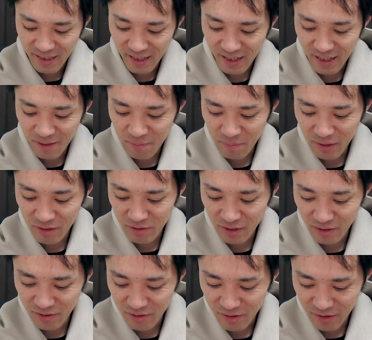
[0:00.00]
毛がいっぱい抜
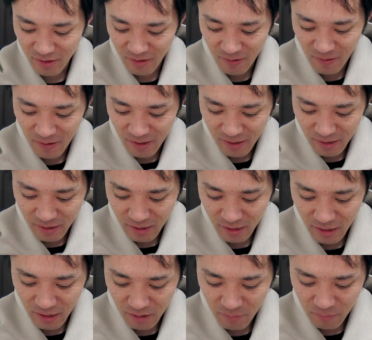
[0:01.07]
ける。
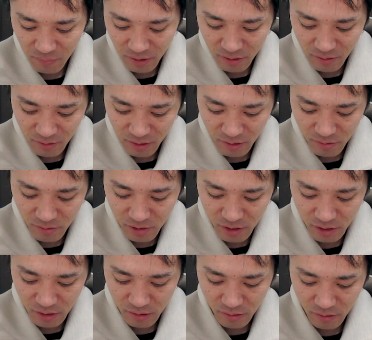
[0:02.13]
毛がいっぱい抜ける
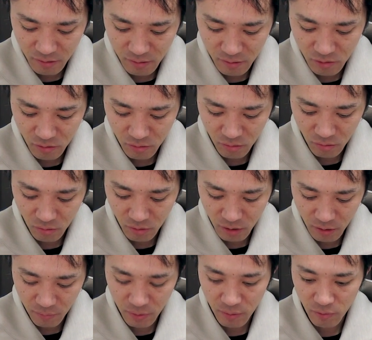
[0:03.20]
し、ちょっとこ
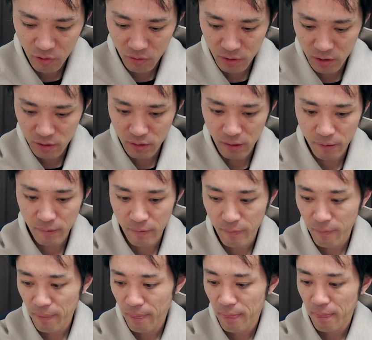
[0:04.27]
れが微妙ですね。
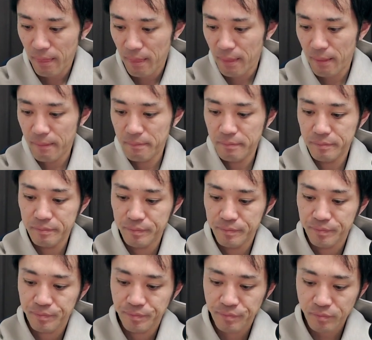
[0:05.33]
うん。
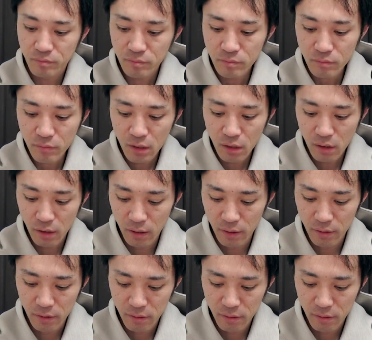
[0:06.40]
はい、